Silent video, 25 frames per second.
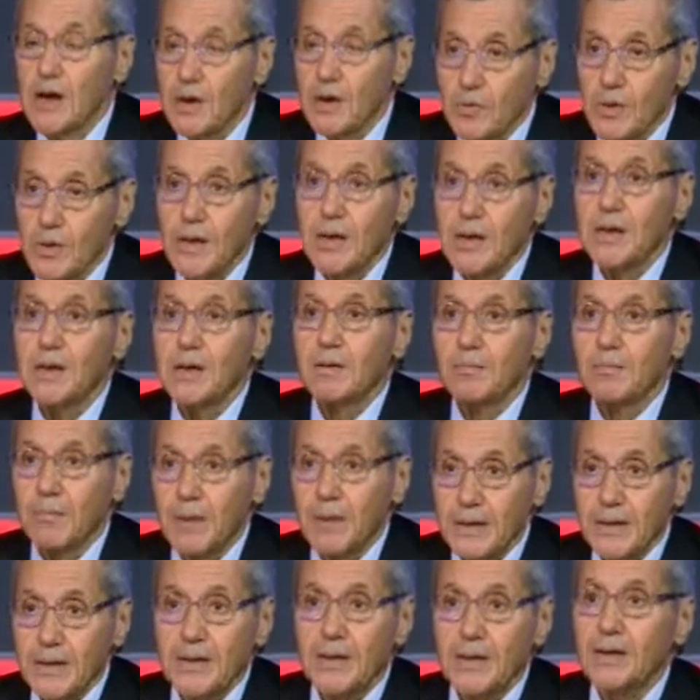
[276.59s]
هواء
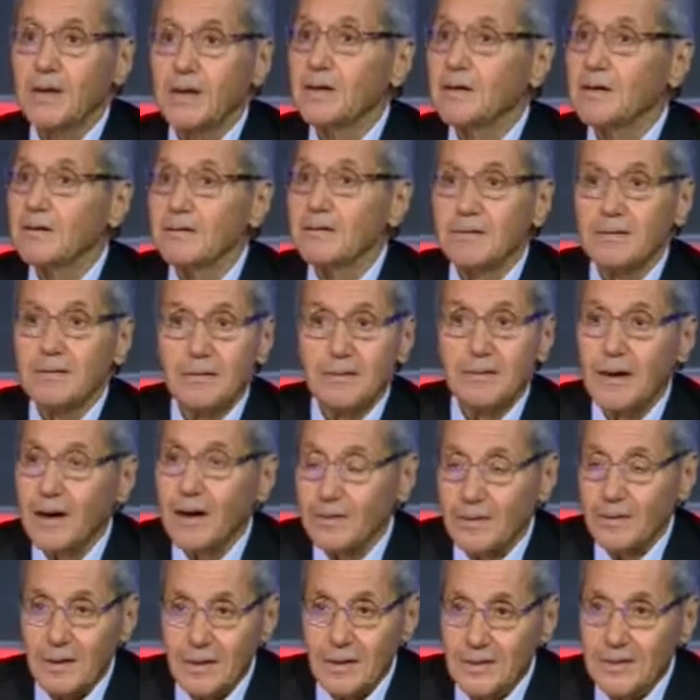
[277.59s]
ميه
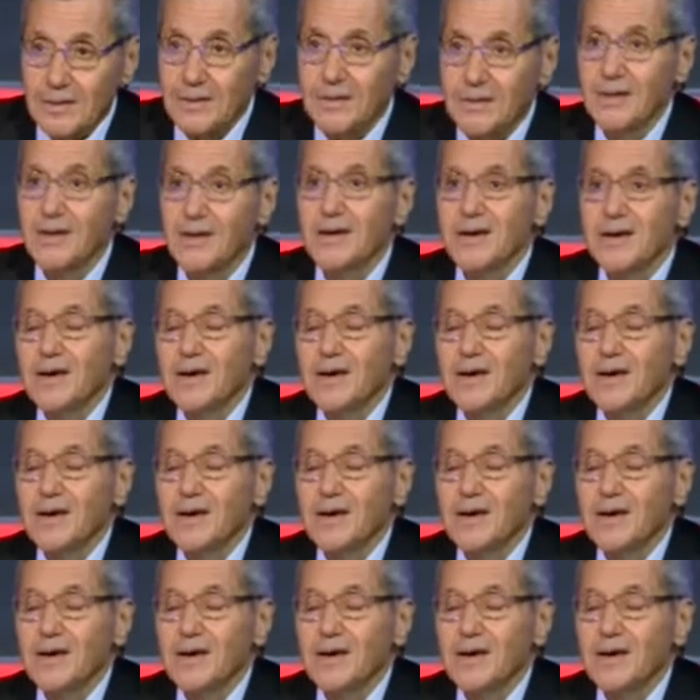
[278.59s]
آه، اراضي